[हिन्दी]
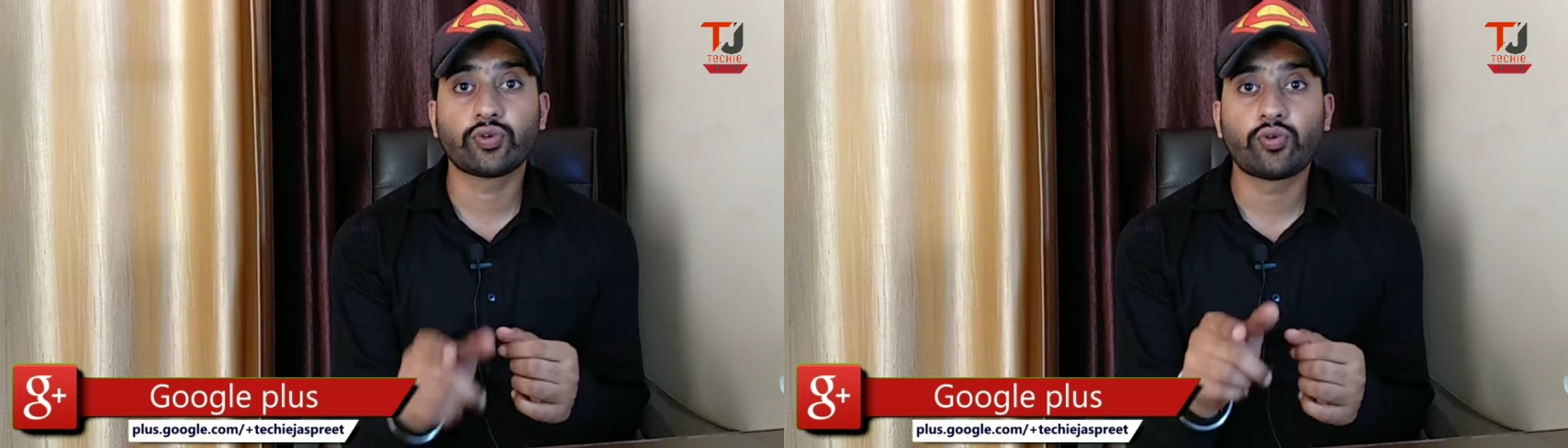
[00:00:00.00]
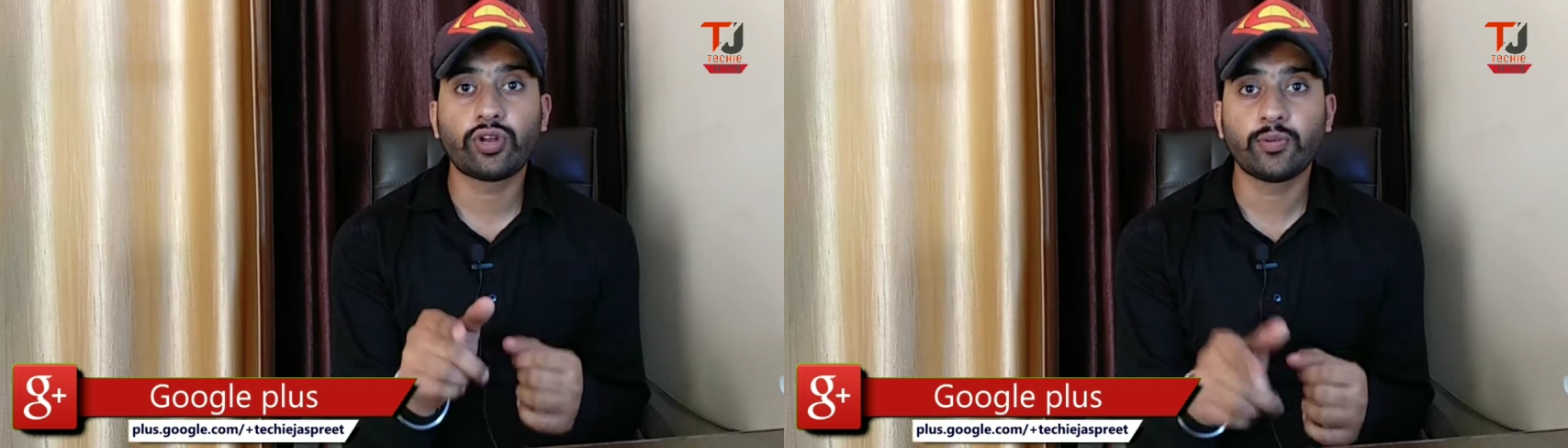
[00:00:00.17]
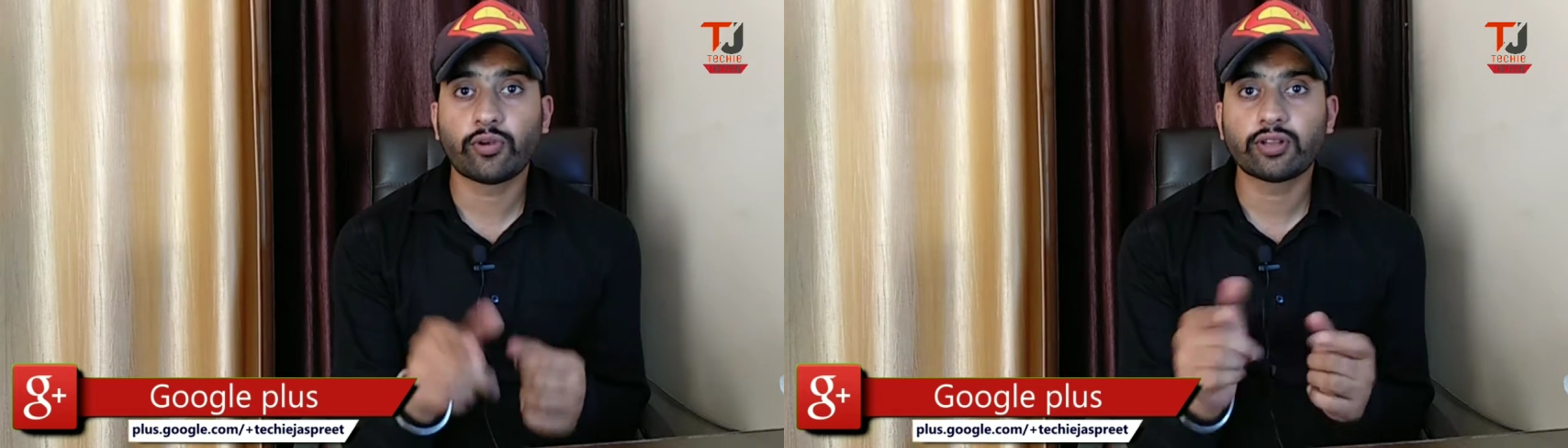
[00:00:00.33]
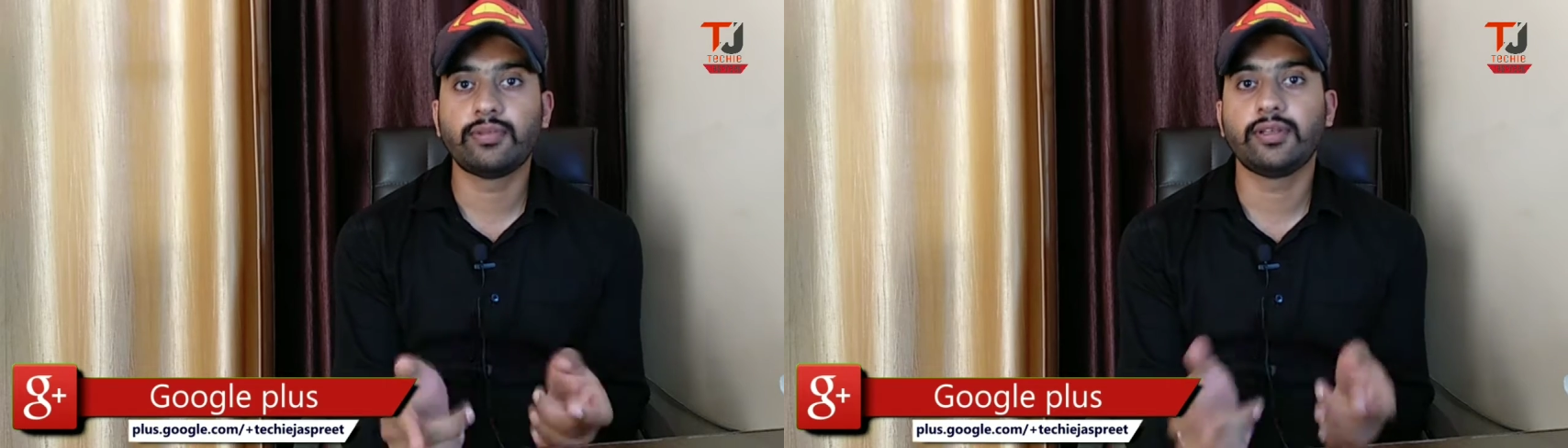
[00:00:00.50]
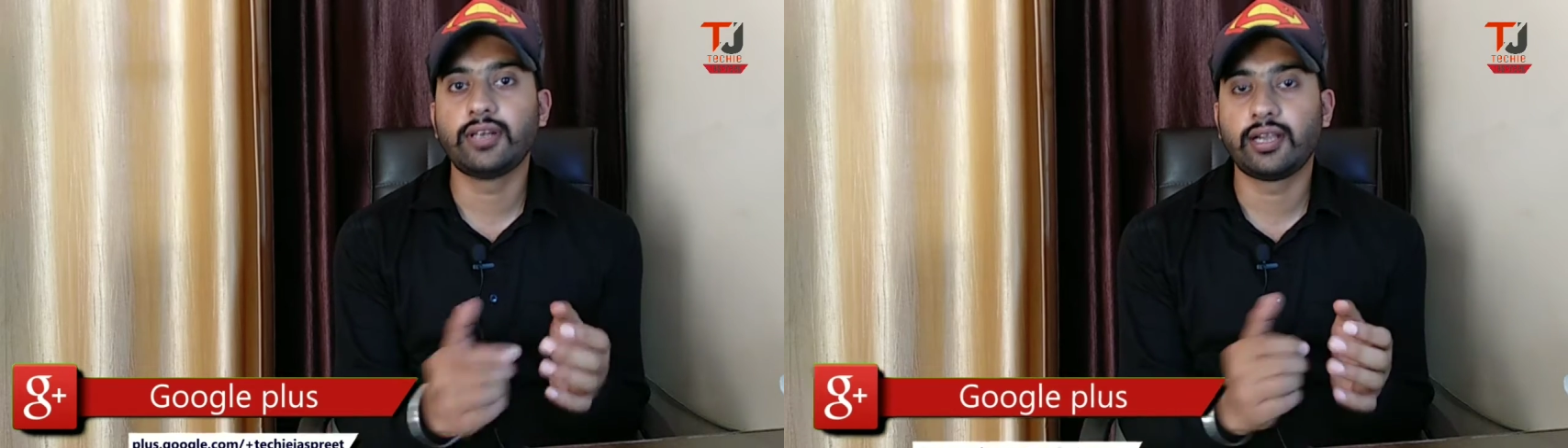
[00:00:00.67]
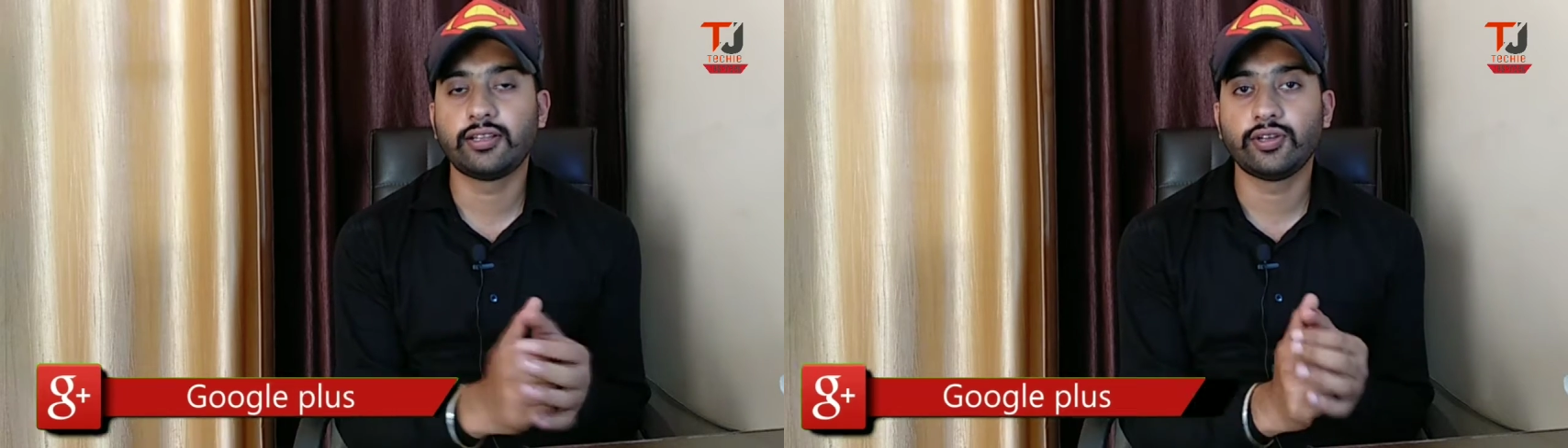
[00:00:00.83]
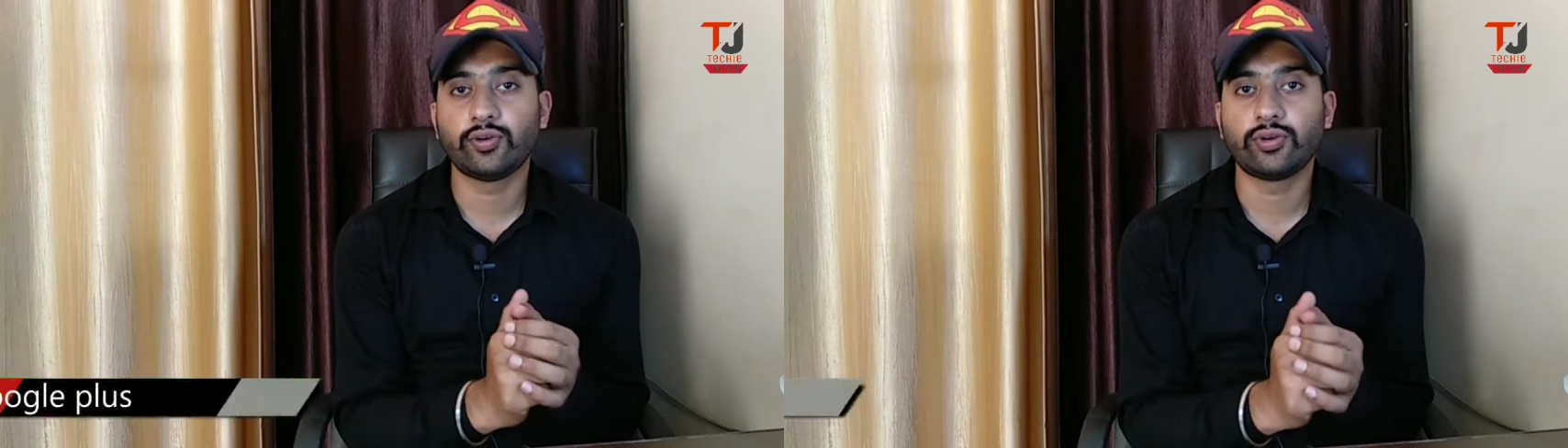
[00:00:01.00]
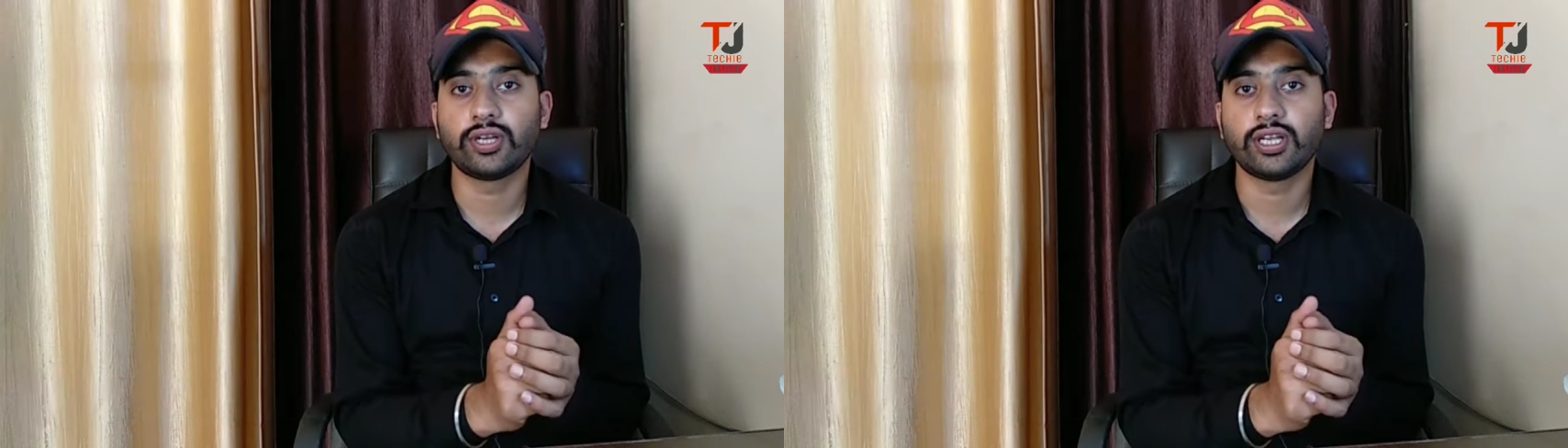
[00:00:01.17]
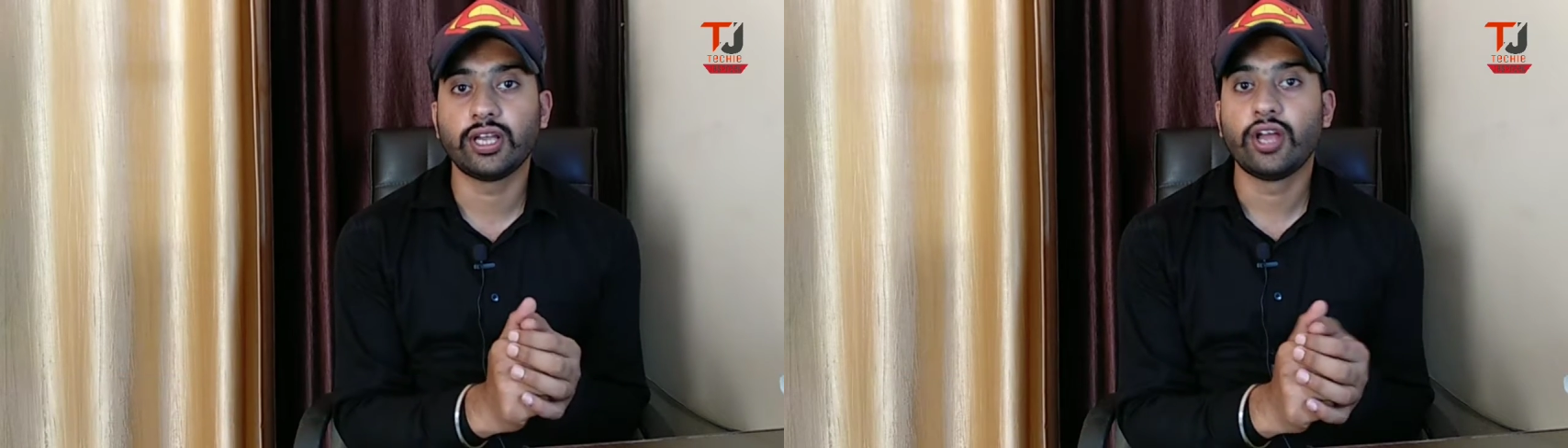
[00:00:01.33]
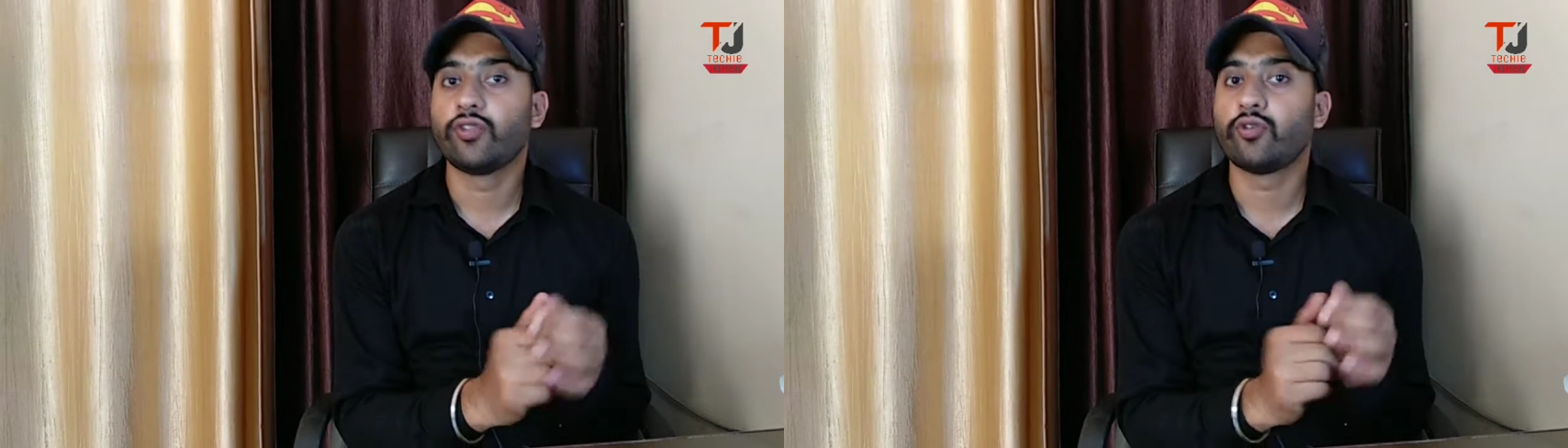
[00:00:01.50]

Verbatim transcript: थोड़ी बहुत भी गलती हो गई